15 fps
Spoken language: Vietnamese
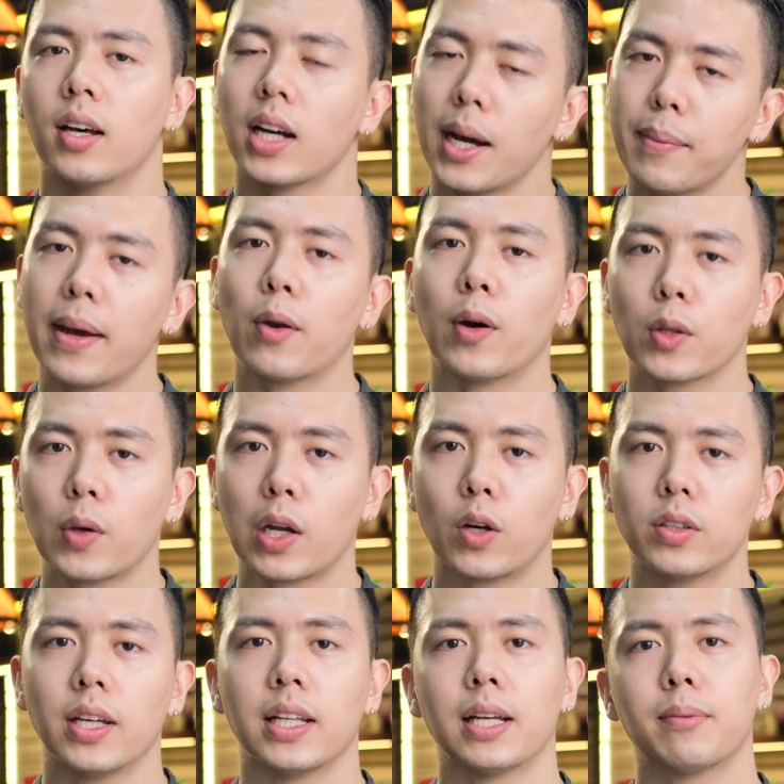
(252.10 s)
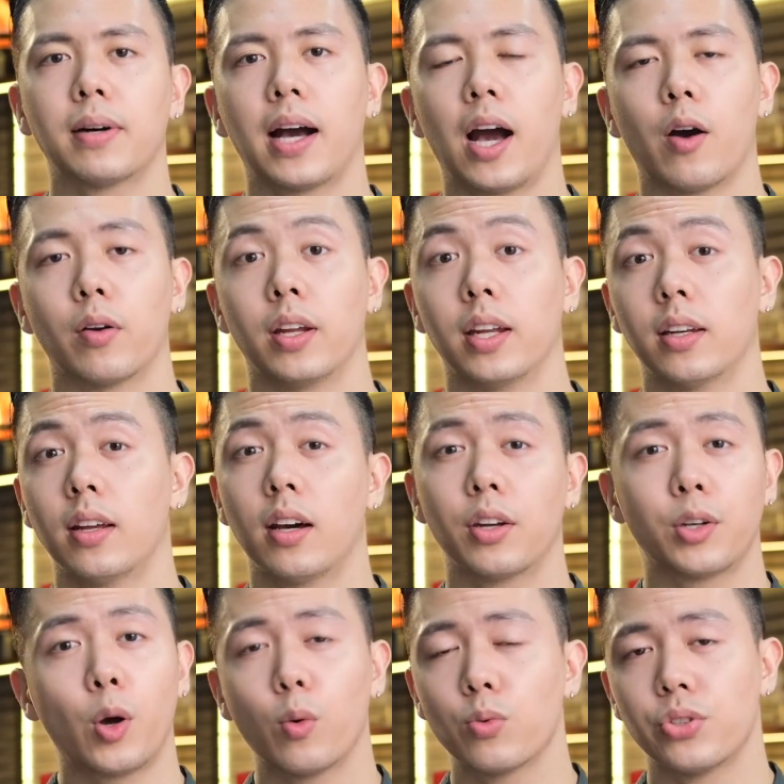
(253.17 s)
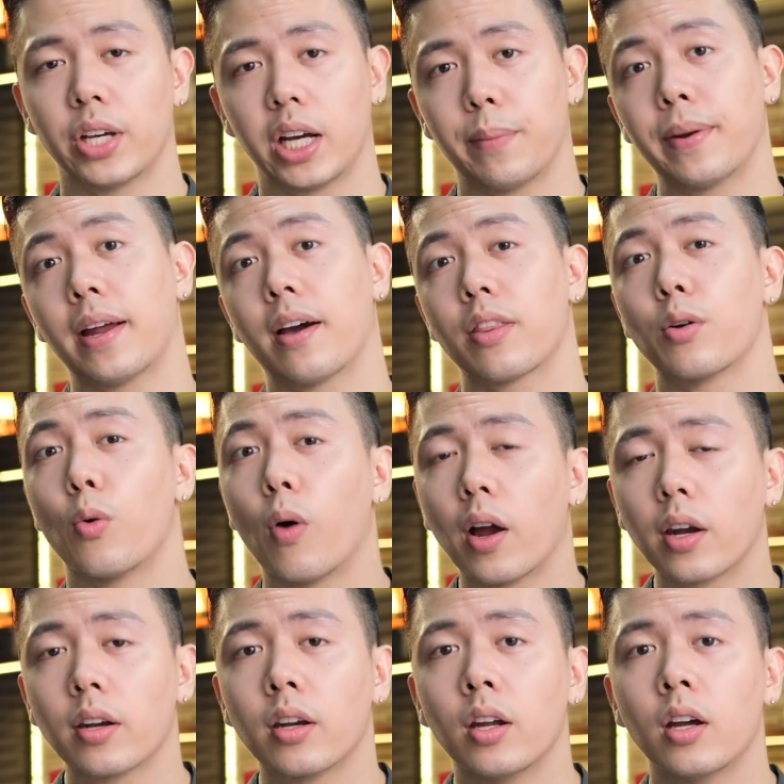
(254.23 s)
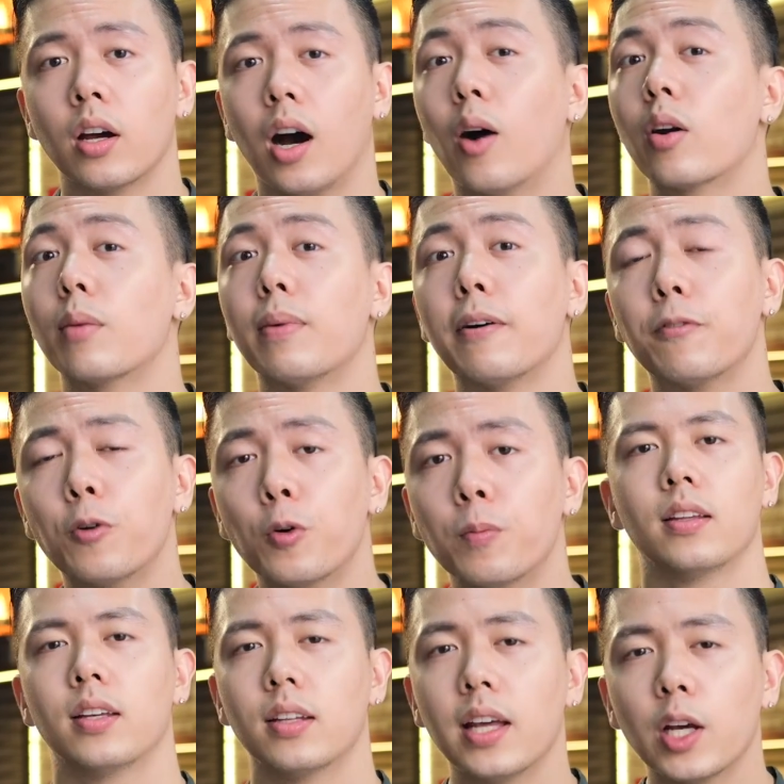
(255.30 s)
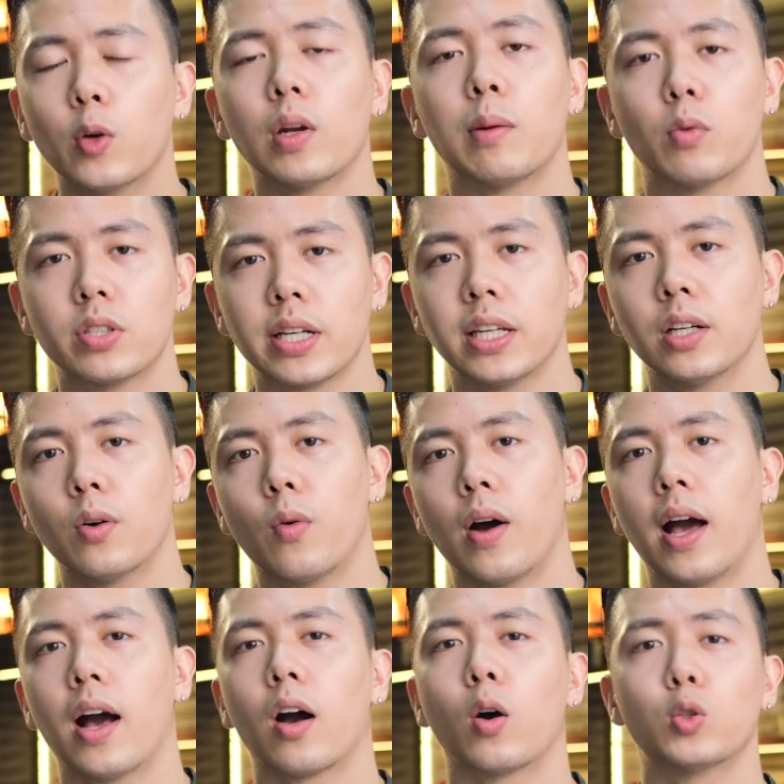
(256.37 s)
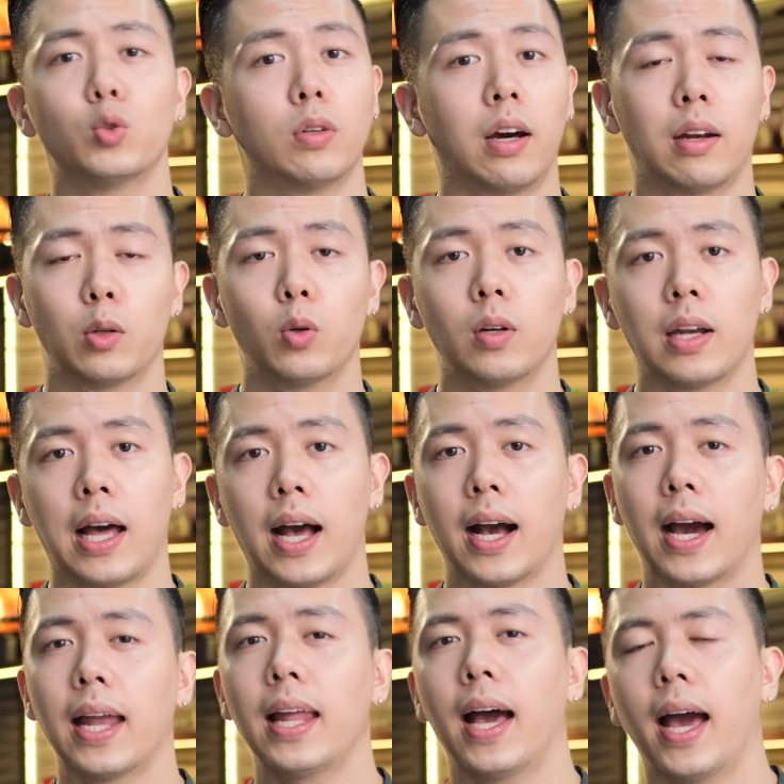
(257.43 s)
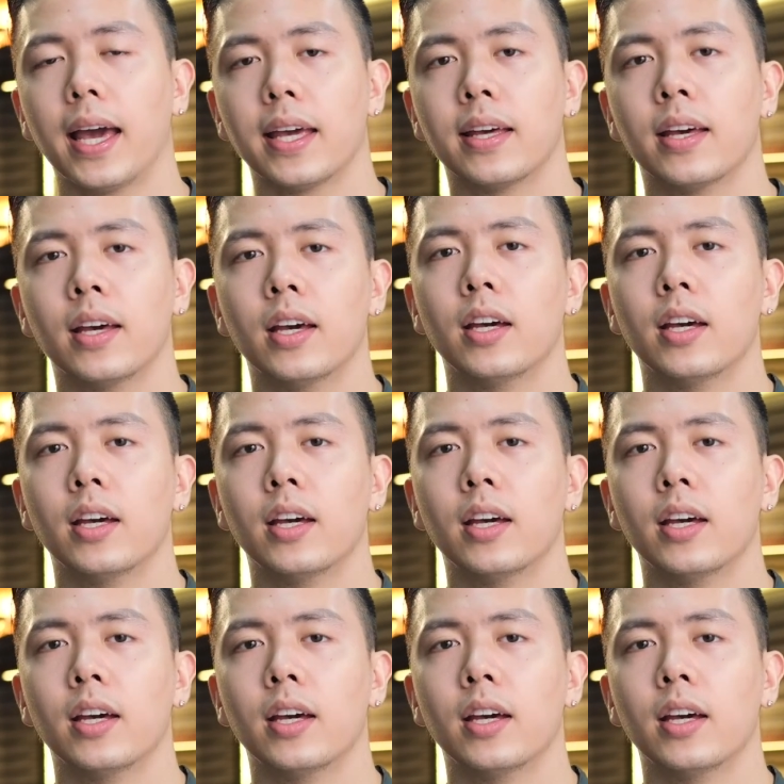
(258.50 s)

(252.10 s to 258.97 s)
các bạn hoàn toàn có thể tham khảo đến Dolce and Gabbana The One Or The Parfum. Thì đây cũng là một chai nước hoa có chủ đạo là thuốc lá khá là hay.